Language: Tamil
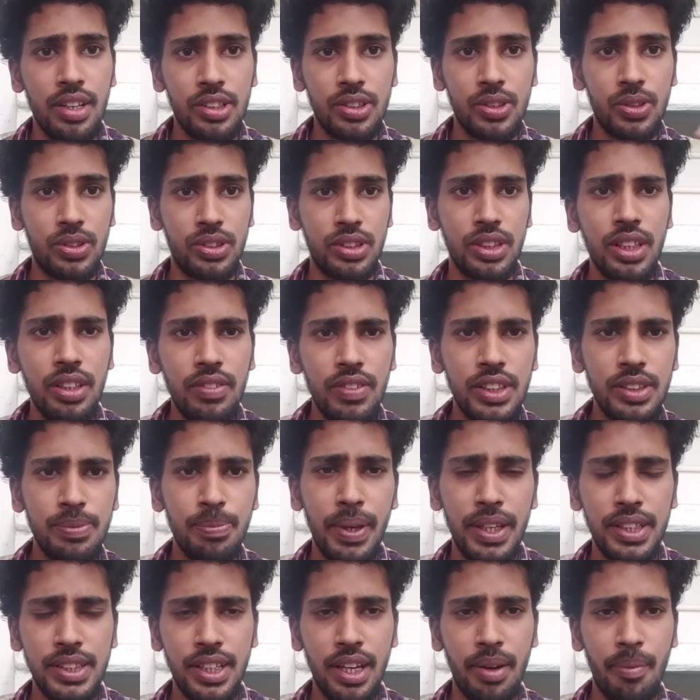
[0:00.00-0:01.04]
ஸோ சர்வீஸ்
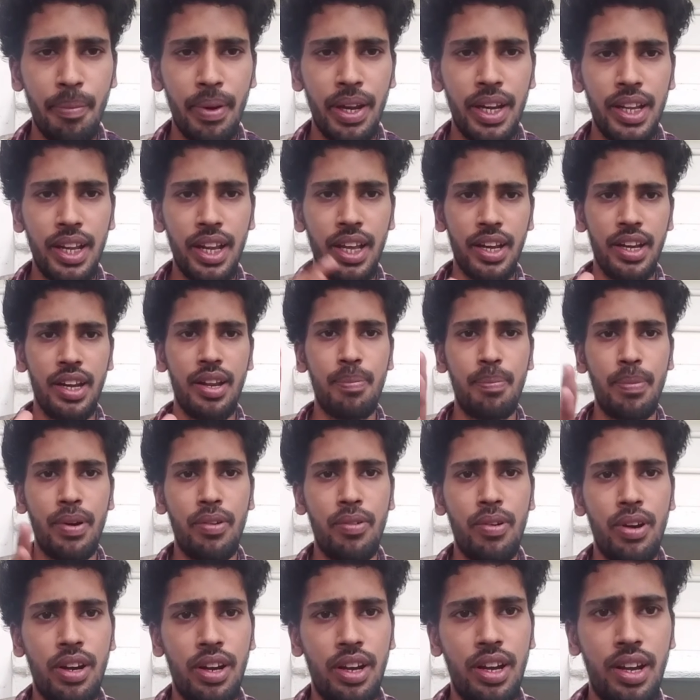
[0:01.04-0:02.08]
பேஸ் கம்பெனியில் என்ன
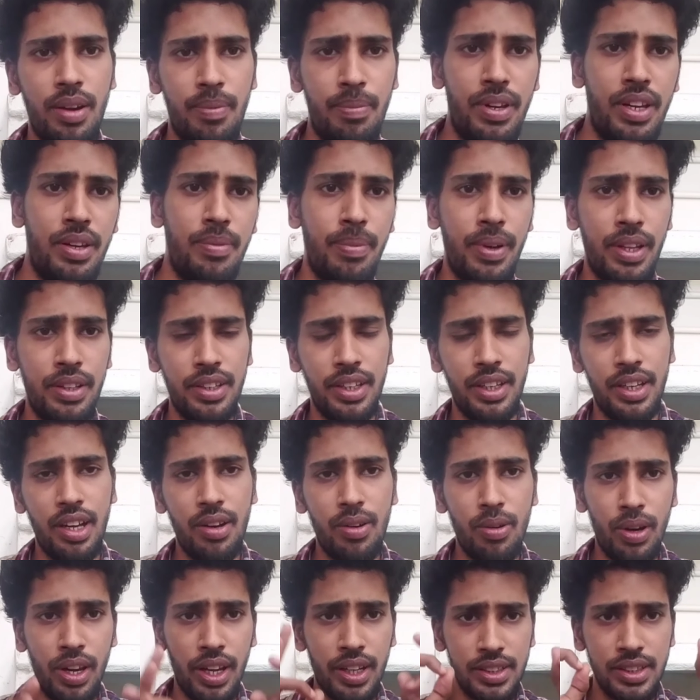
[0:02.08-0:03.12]
பண்ணுவாங்க அப்படின்னு பார்த்தீங்கன்னா
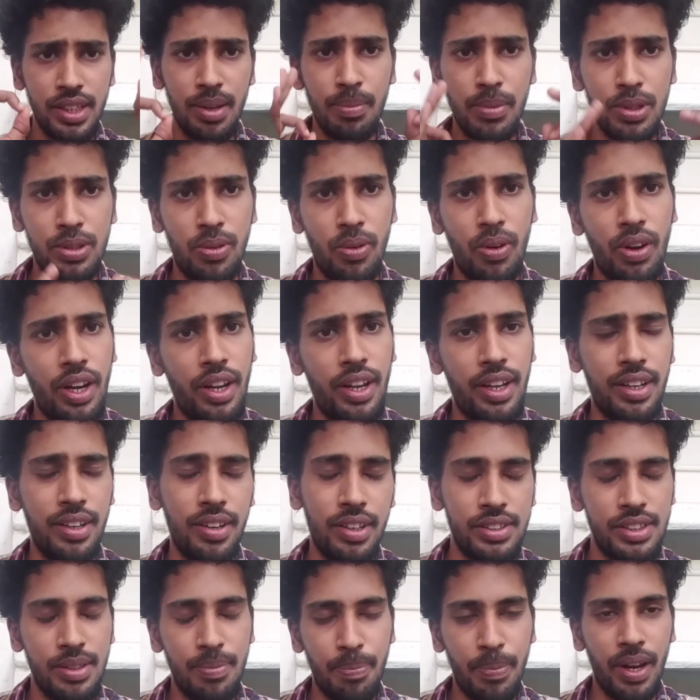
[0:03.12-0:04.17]
ஒரு எக்ஸாம்பிள் சொல்கிறீங்க
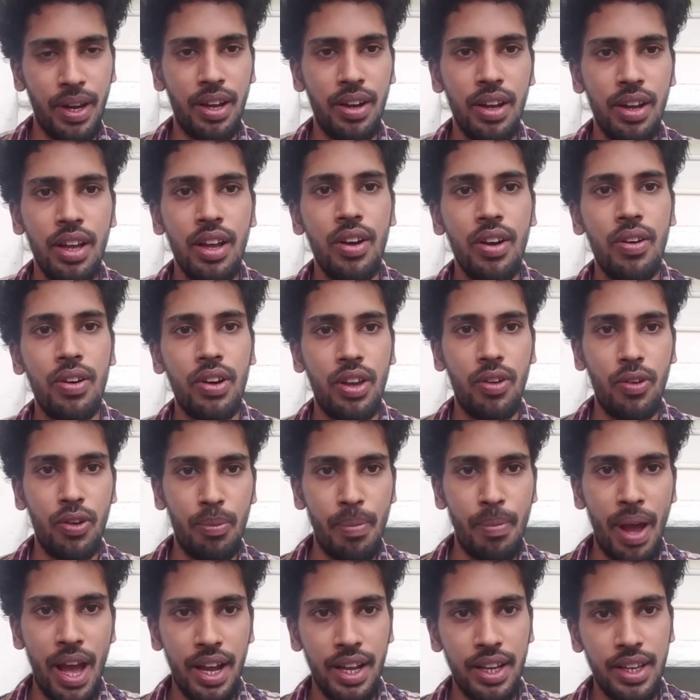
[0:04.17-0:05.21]
சிம்பிளாக ஓகே ஒரு
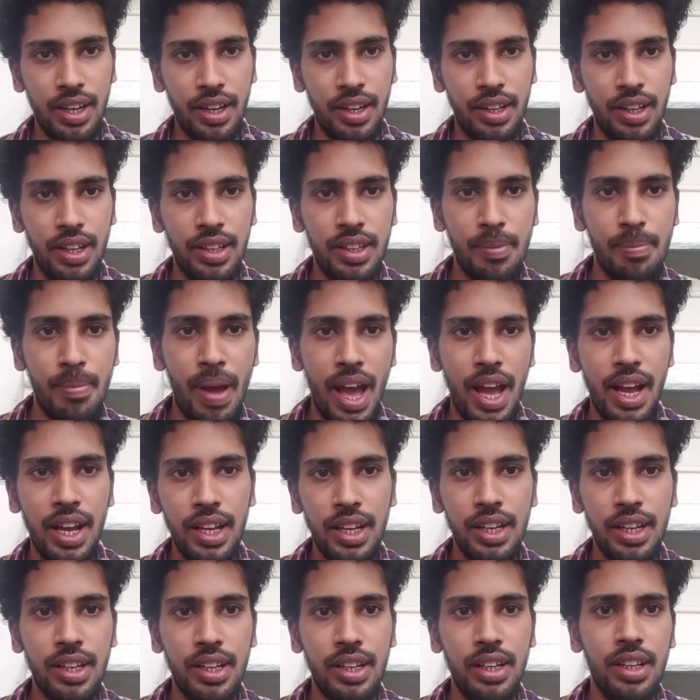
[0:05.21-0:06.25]
பேங்க் இருக்குது அந்த
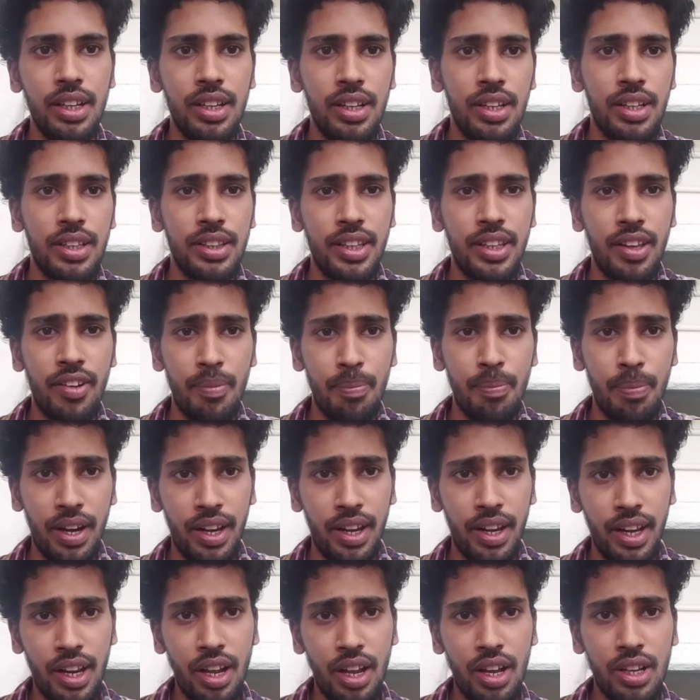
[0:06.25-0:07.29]
பேங்க்குக்கு தேவைப்படுற
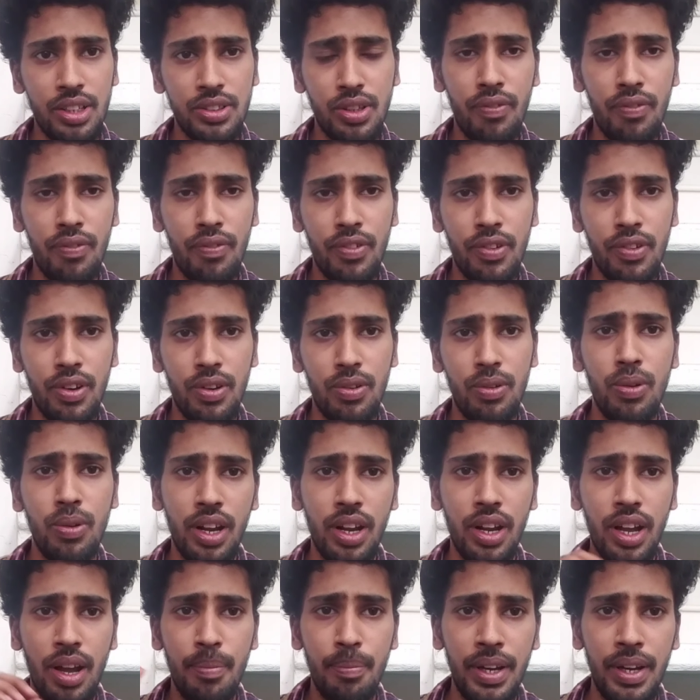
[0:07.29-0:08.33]
எல்லா சாஃப்ட்வேரும் ஒரு
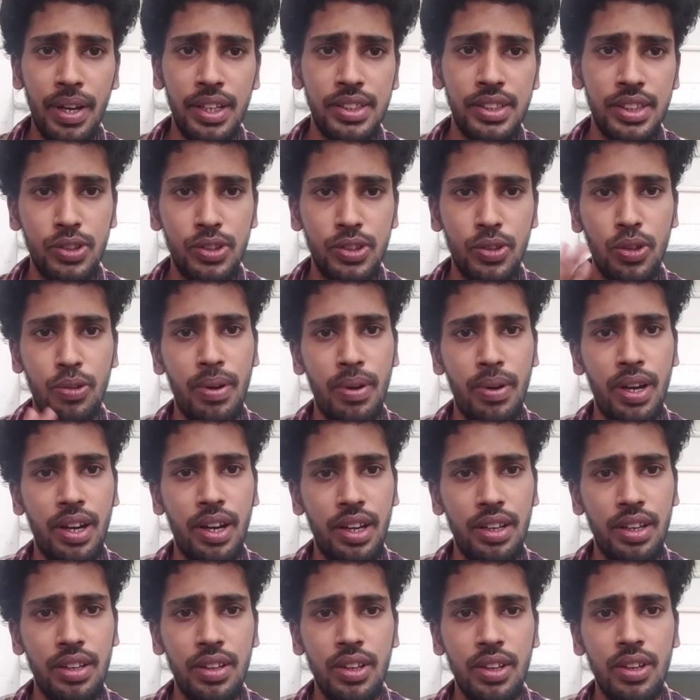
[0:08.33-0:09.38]
கம்பெனி செஞ்சு கொடுப்பாங்க
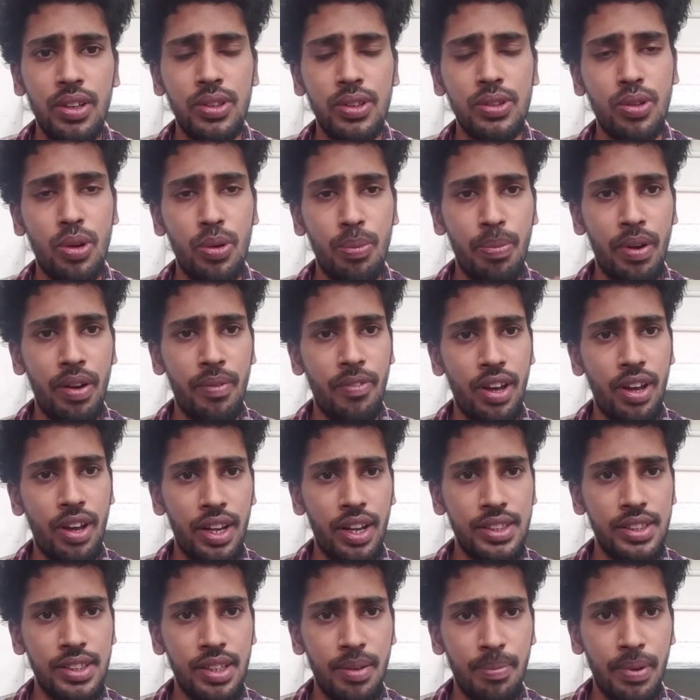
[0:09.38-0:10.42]
ஸோ இப்போ ஃபார்
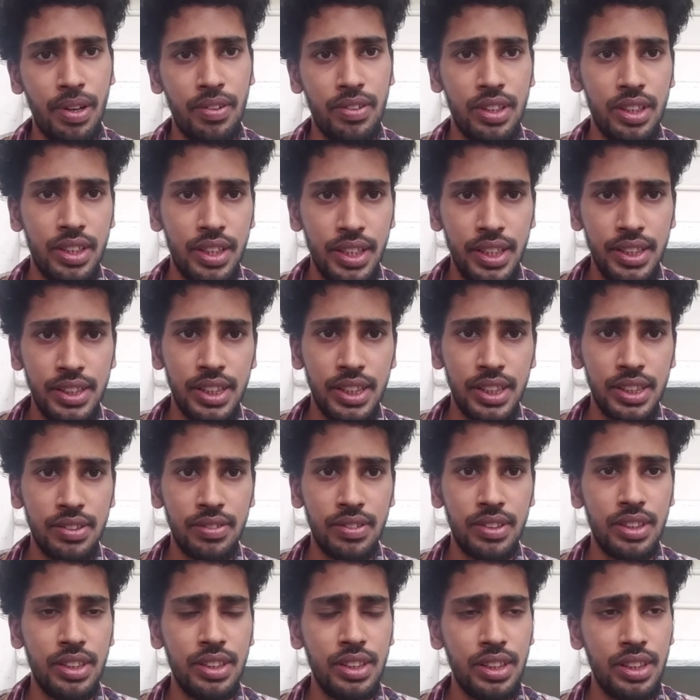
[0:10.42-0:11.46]
எக்ஸாம்பிள் வந்து டிசிஎஸ்
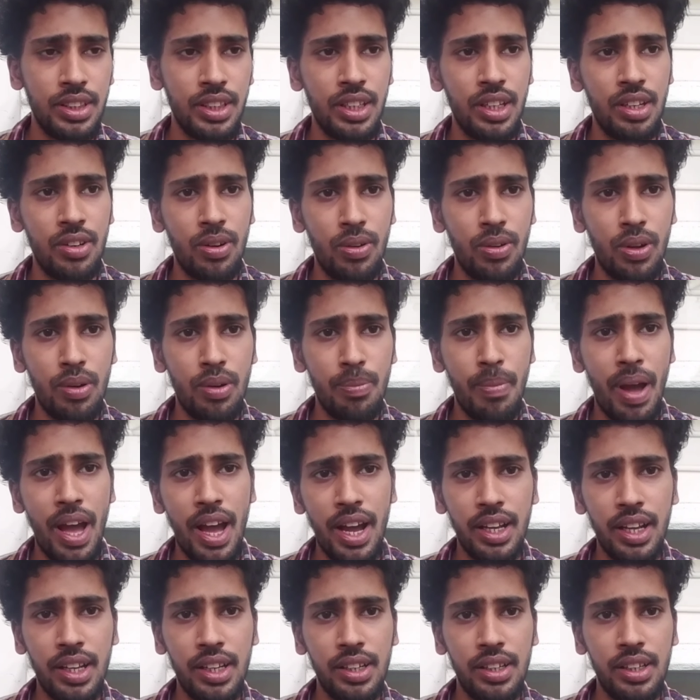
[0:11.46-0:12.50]
வந்து ஒரு
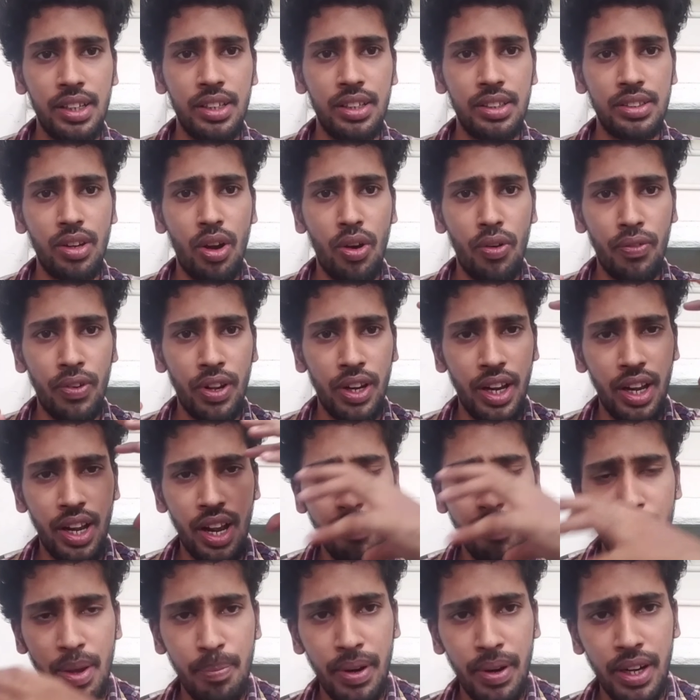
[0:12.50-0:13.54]
பேங்க்கு சாஃப்ட்வேர்
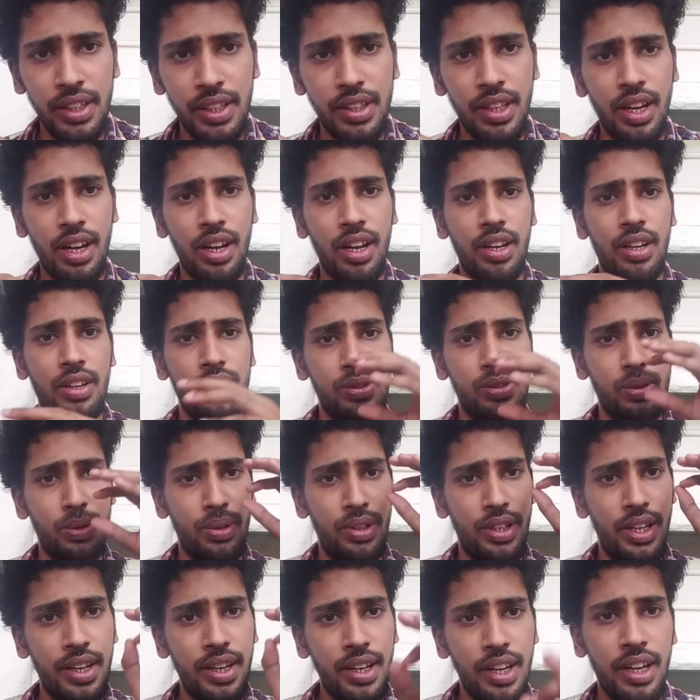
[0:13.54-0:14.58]
எல்லாமே பண்ணி தராங்க ஸோ
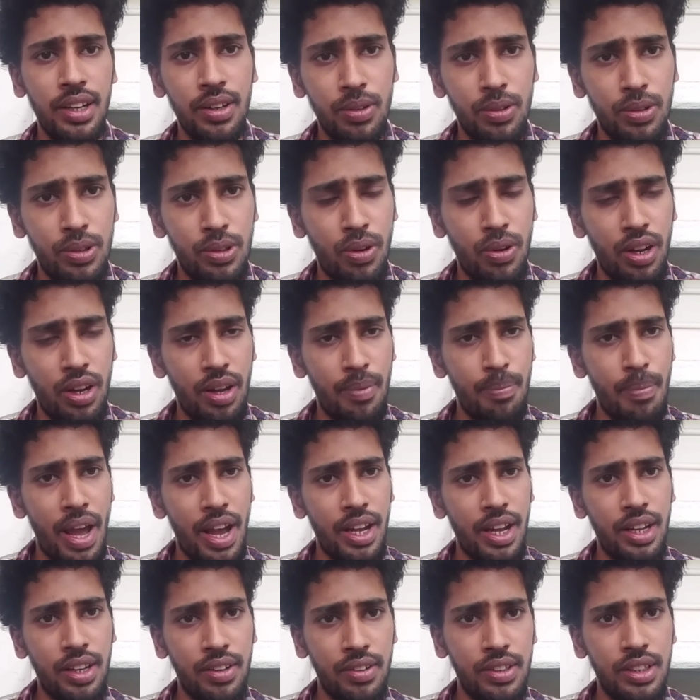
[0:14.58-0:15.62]
டெட்லைன் கொடுத்துருவாங்க
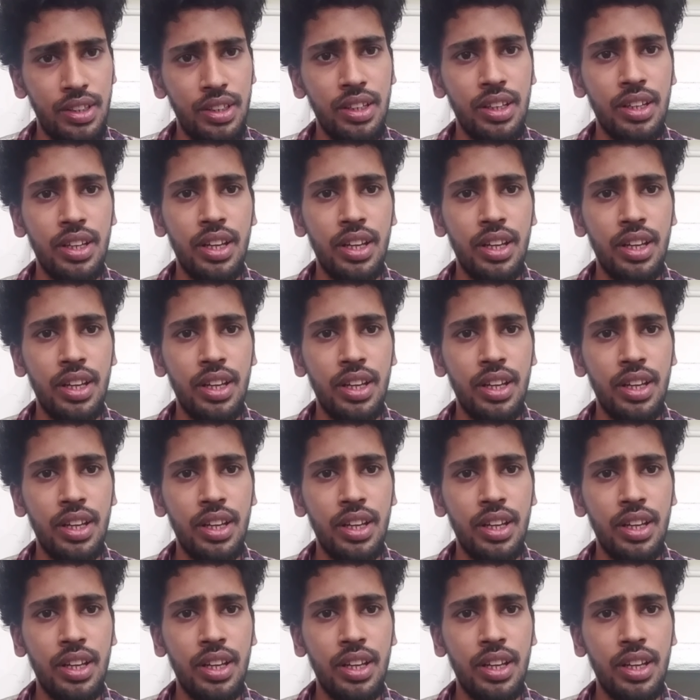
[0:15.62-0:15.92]
பேங்க் வந்து